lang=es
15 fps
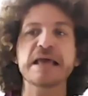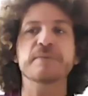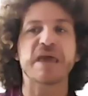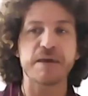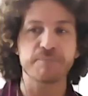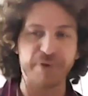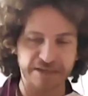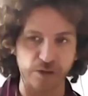
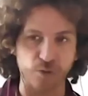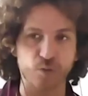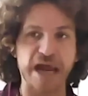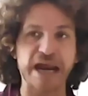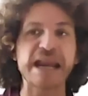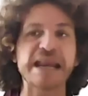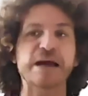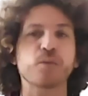en
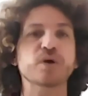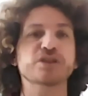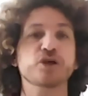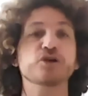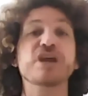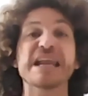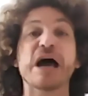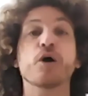particular, a la cuestión
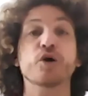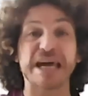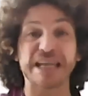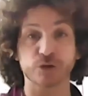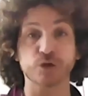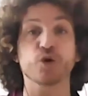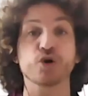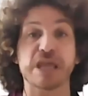de la
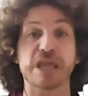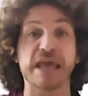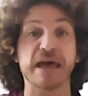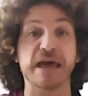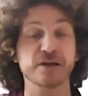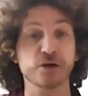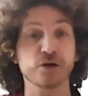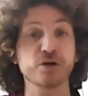
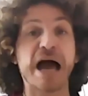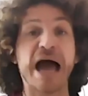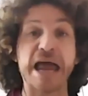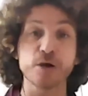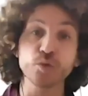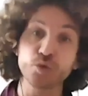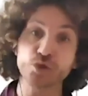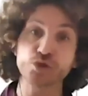oratoria,
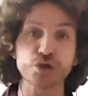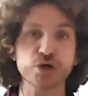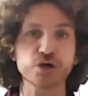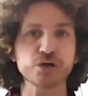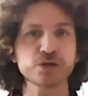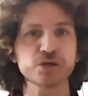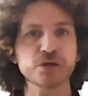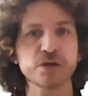al
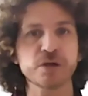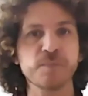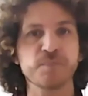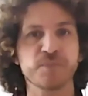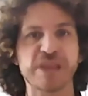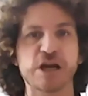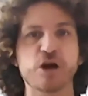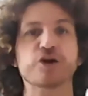uso
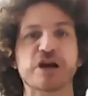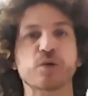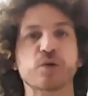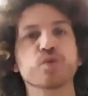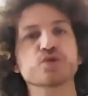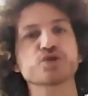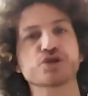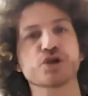de los
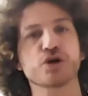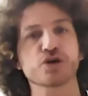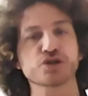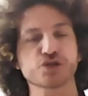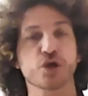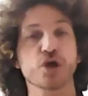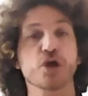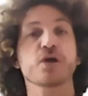
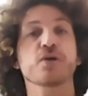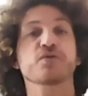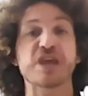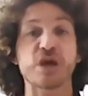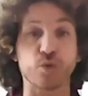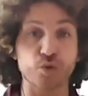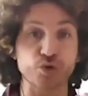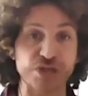recursos
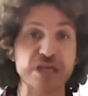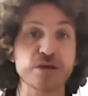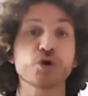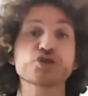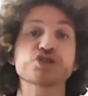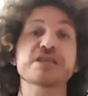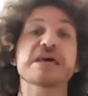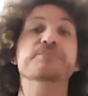
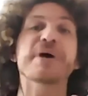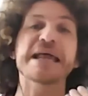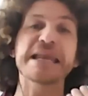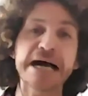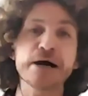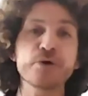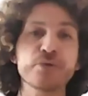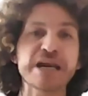discursivos y de
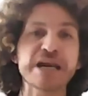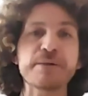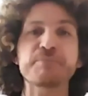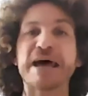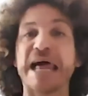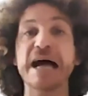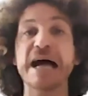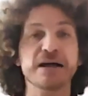palabra
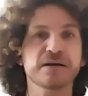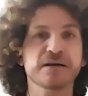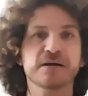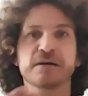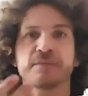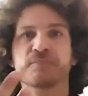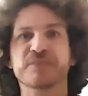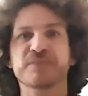para
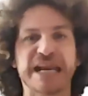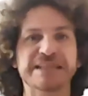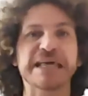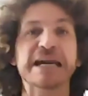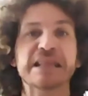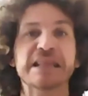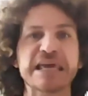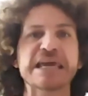
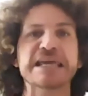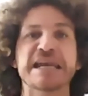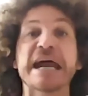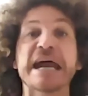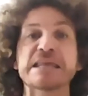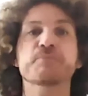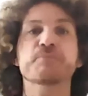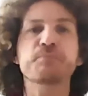tratar de
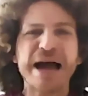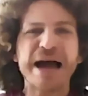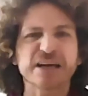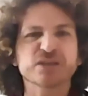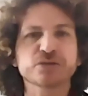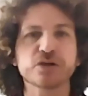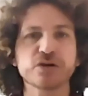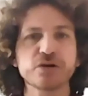generar
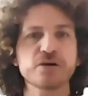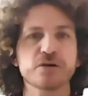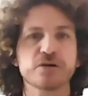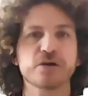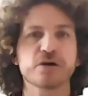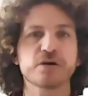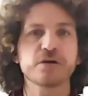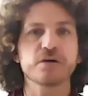impacto
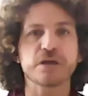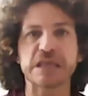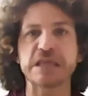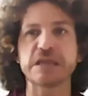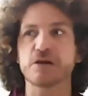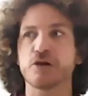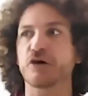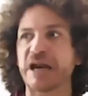
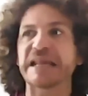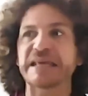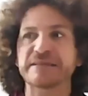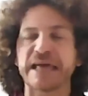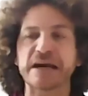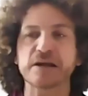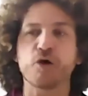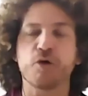y lograr
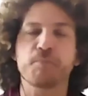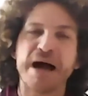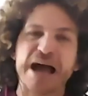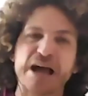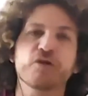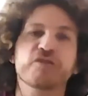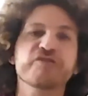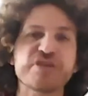estar con más
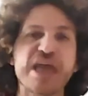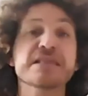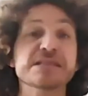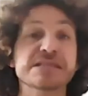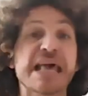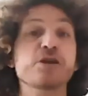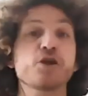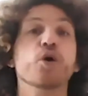
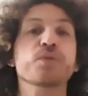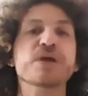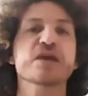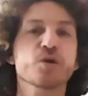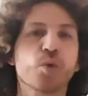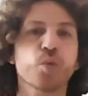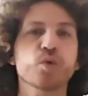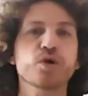confianza en los
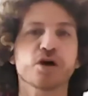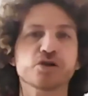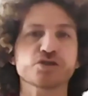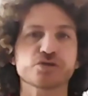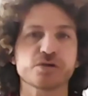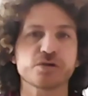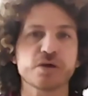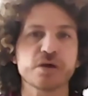
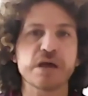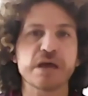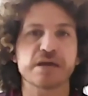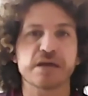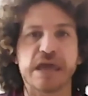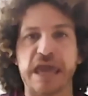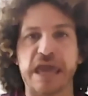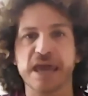vínculos
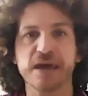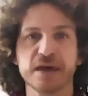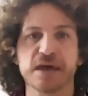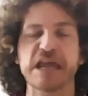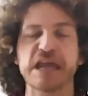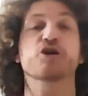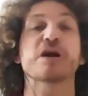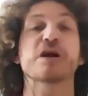que,
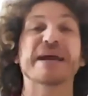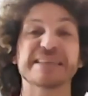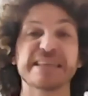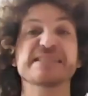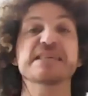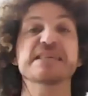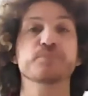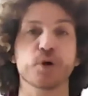en los que
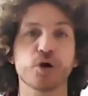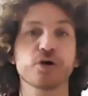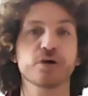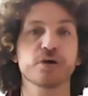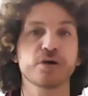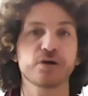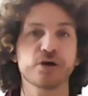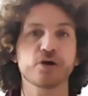participo
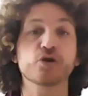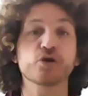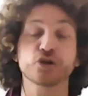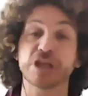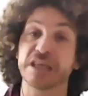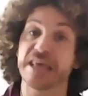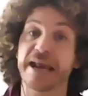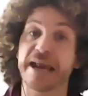¿no?
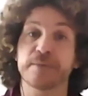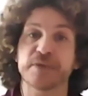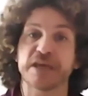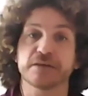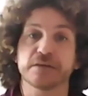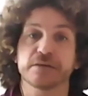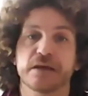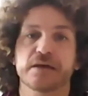
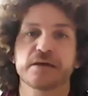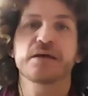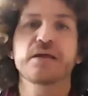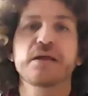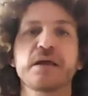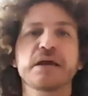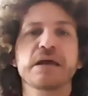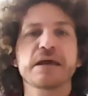cotidianamente.
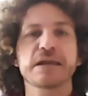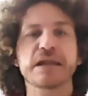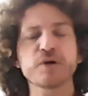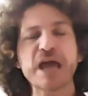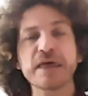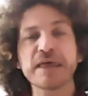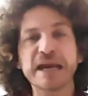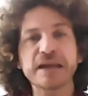Les voy
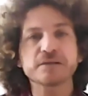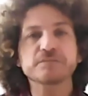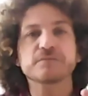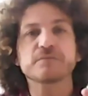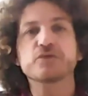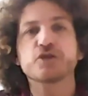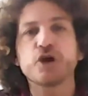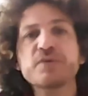a dar
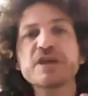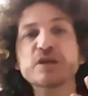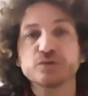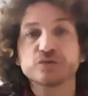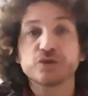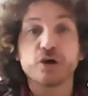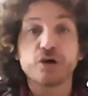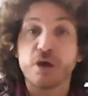dos
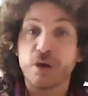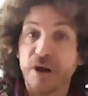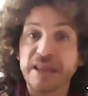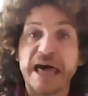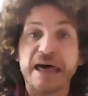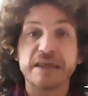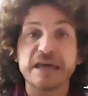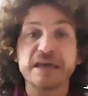minutos, de
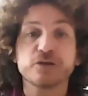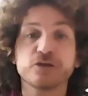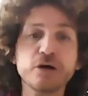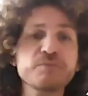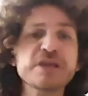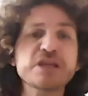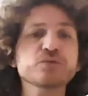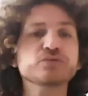verdad, ¿eh? dos
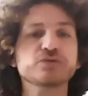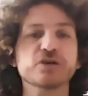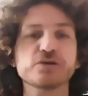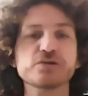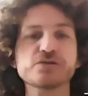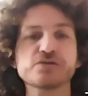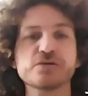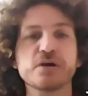
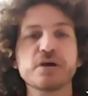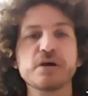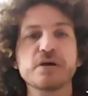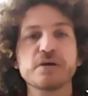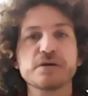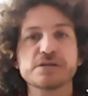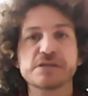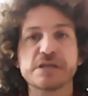minutos,
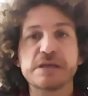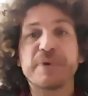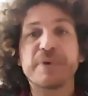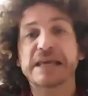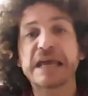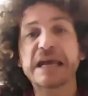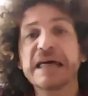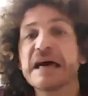¿sí?
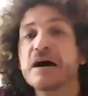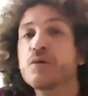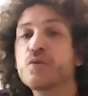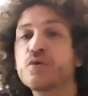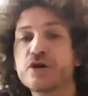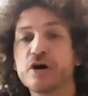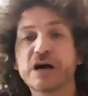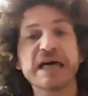para que cada
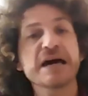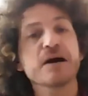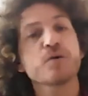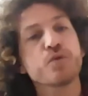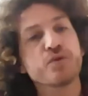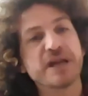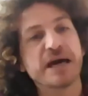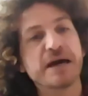uno, cada
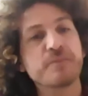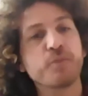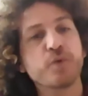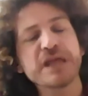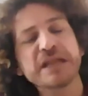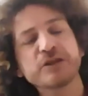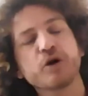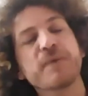una
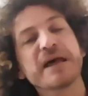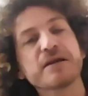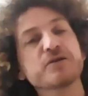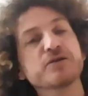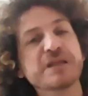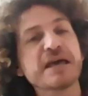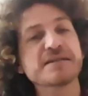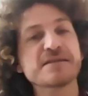pueda tomar
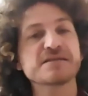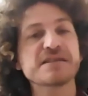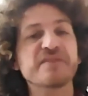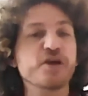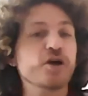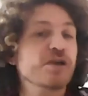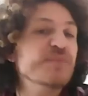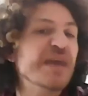nota de ese
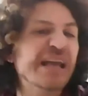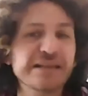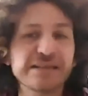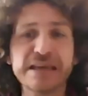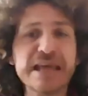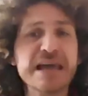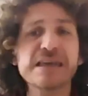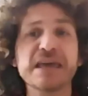desafío. Y me
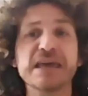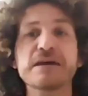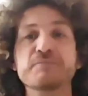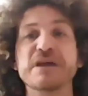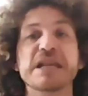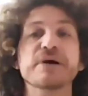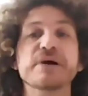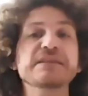encantaría que
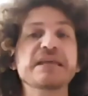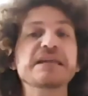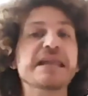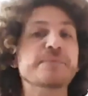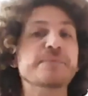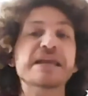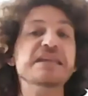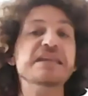me levanten la
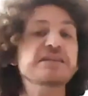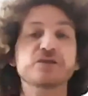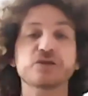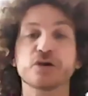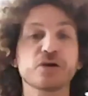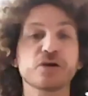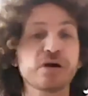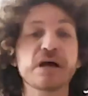
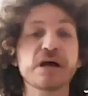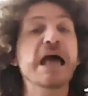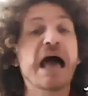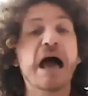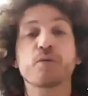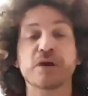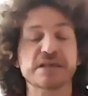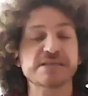manito,
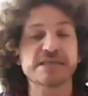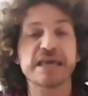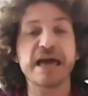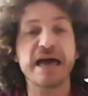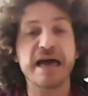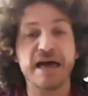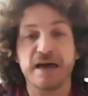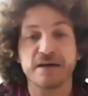aunque
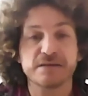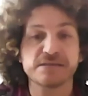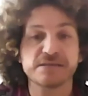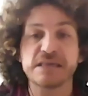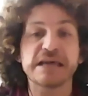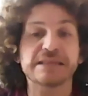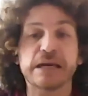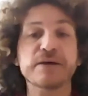sea
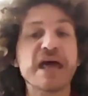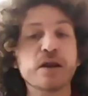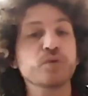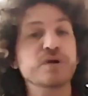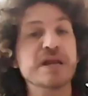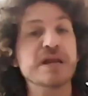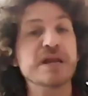¿sí? a través de alguna